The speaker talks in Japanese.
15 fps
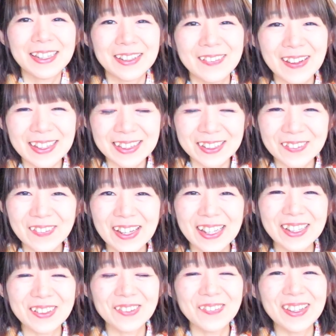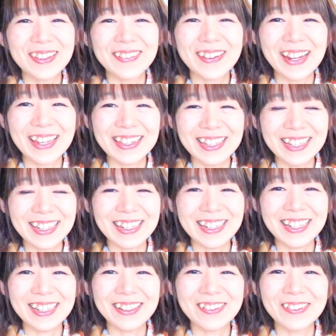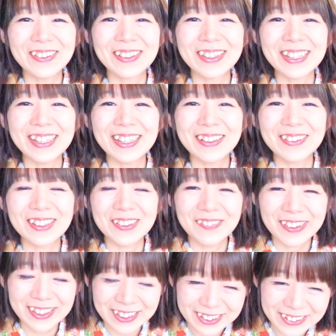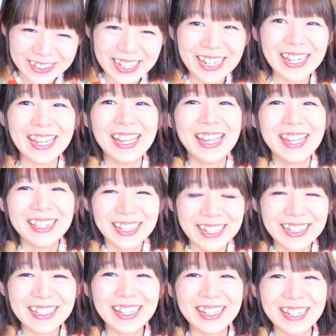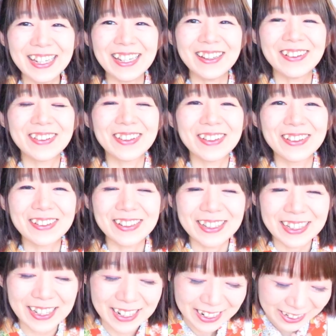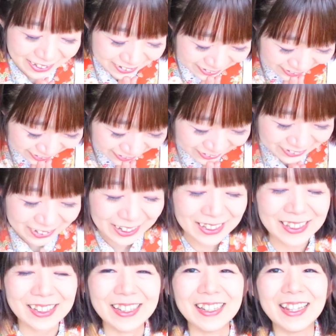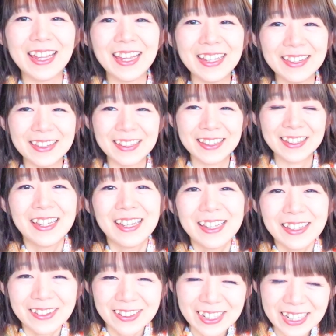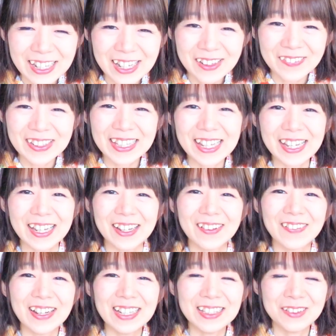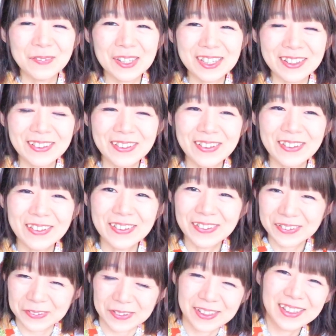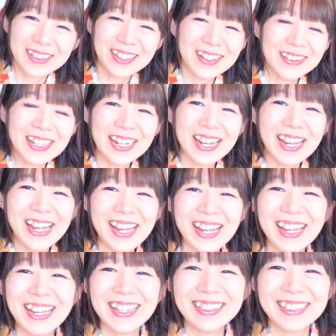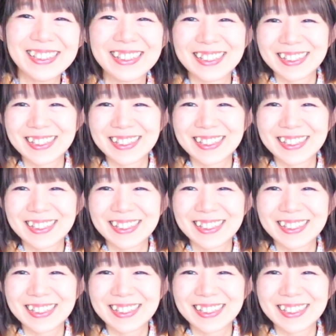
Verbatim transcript: 詳しくはコメント欄にリンクを載せておきますので、ぜひぜひご登録いただけると嬉しいです。それではまたお会いしましょうさようなら